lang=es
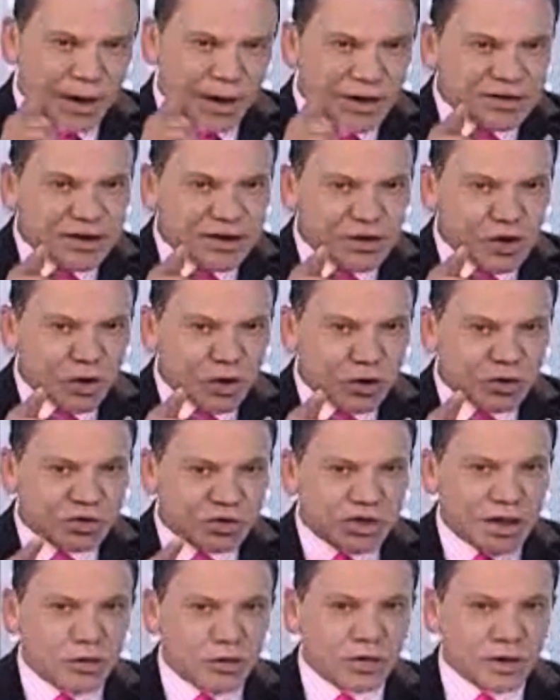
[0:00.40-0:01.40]
El señor
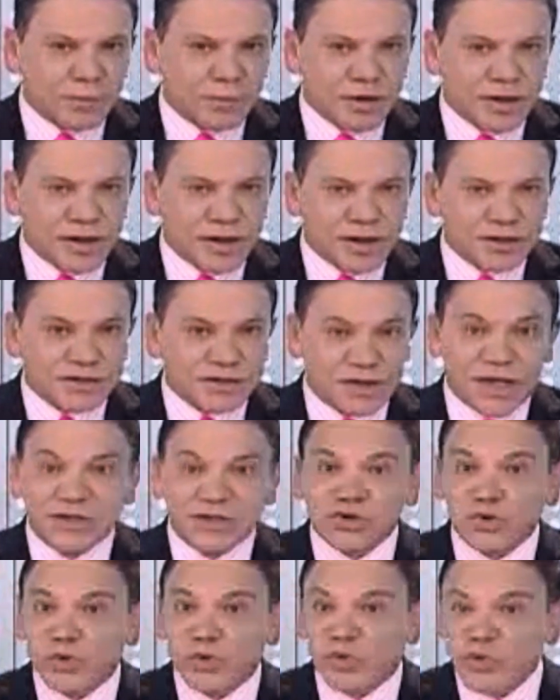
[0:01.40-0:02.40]
Gonzalo Ramírez
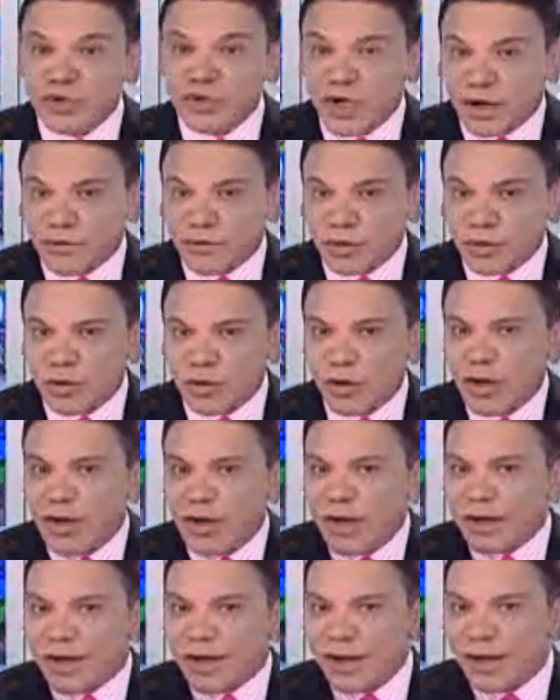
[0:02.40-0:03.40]
es un cuyabro
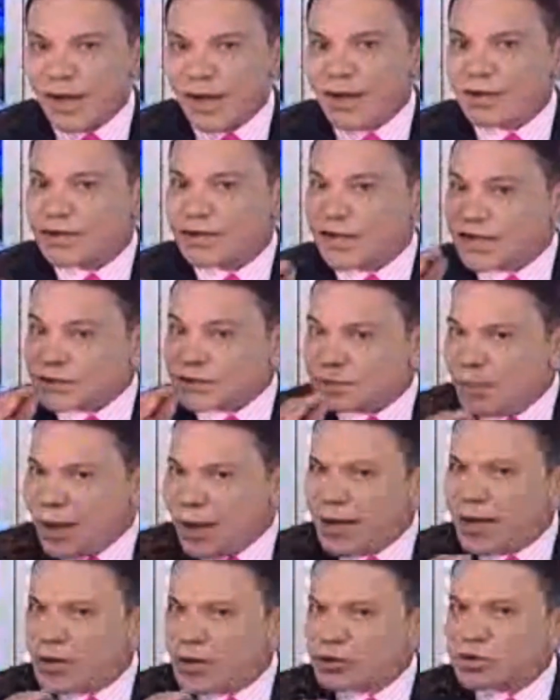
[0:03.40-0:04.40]
que tras
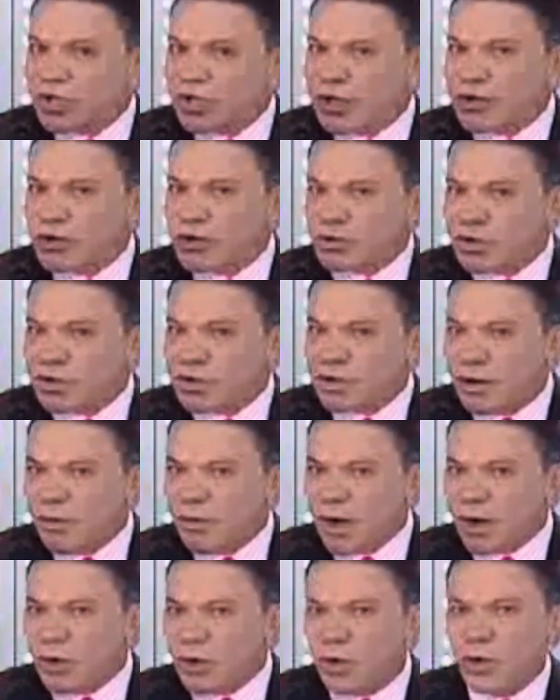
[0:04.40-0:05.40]
varios años de
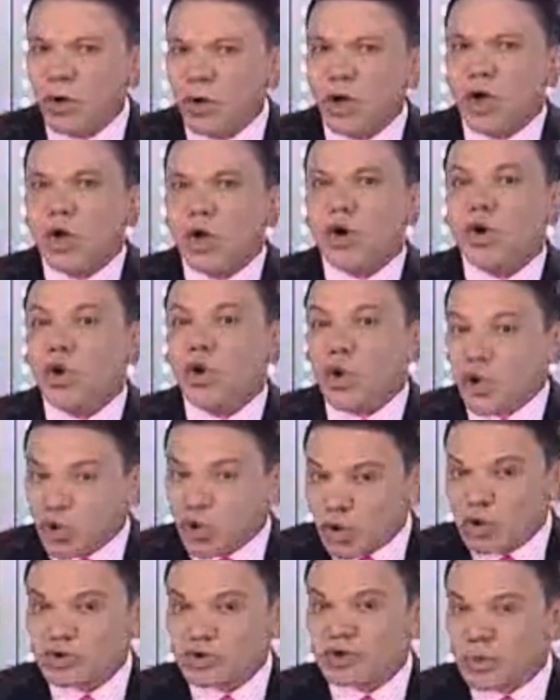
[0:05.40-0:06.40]
trabajo
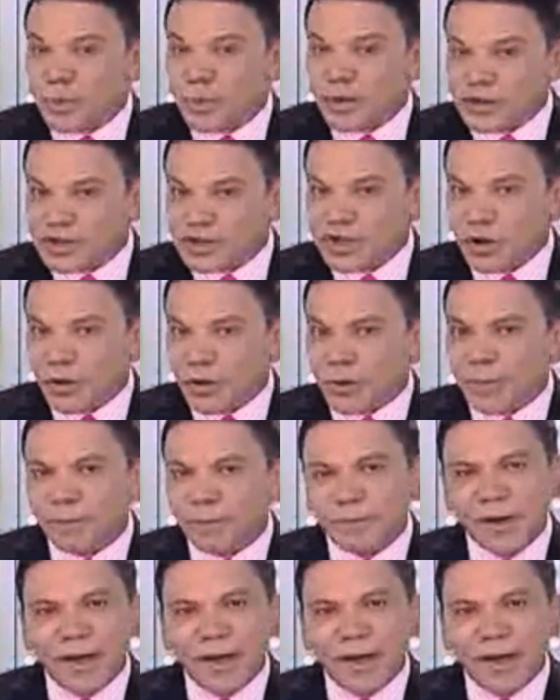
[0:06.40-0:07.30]
logró su pensión.